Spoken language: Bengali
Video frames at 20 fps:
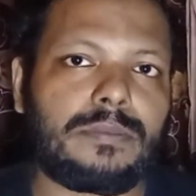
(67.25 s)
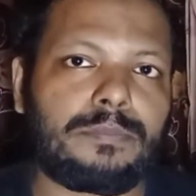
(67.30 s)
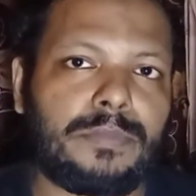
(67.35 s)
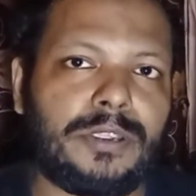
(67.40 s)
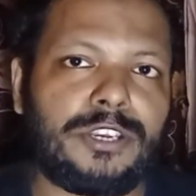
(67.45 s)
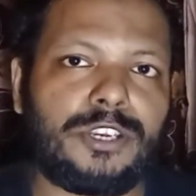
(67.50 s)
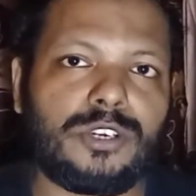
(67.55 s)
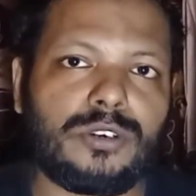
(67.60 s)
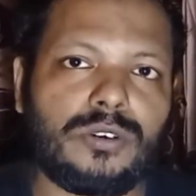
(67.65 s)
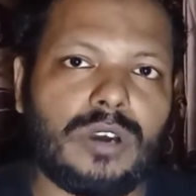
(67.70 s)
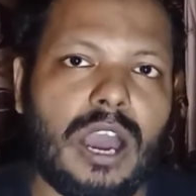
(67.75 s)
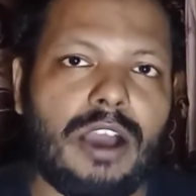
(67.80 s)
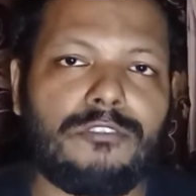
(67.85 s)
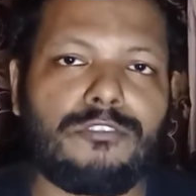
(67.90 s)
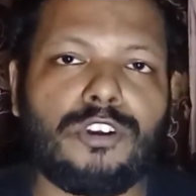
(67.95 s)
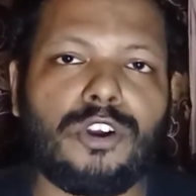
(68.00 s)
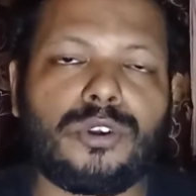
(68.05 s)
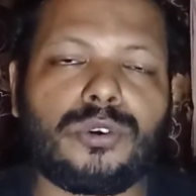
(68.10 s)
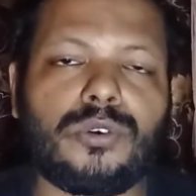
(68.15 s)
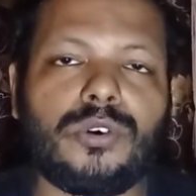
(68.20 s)
ভিডিও
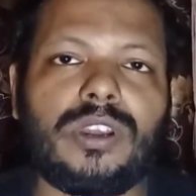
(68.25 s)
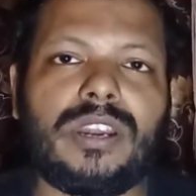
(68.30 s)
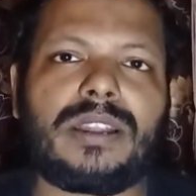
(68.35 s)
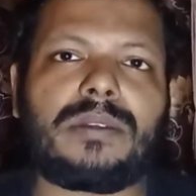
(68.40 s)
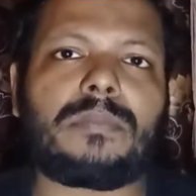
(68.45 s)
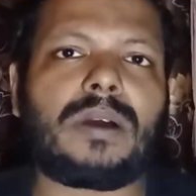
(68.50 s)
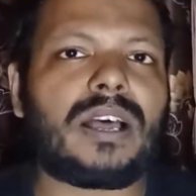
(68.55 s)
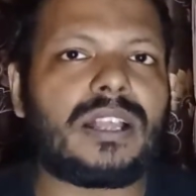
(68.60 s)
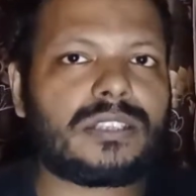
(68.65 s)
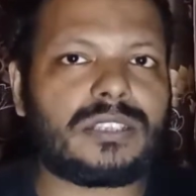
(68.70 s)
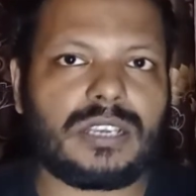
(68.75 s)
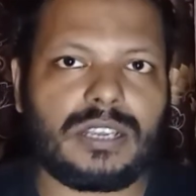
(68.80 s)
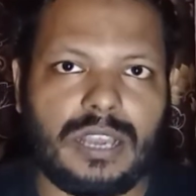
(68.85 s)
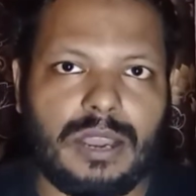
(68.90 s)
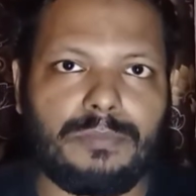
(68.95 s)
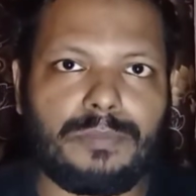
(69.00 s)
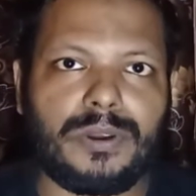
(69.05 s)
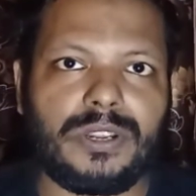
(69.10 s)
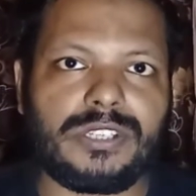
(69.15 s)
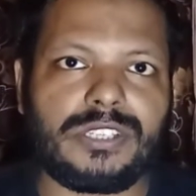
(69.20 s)
আপলোড করলেন বা
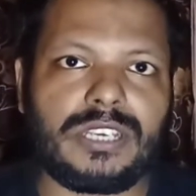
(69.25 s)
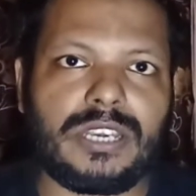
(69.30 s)
আপনি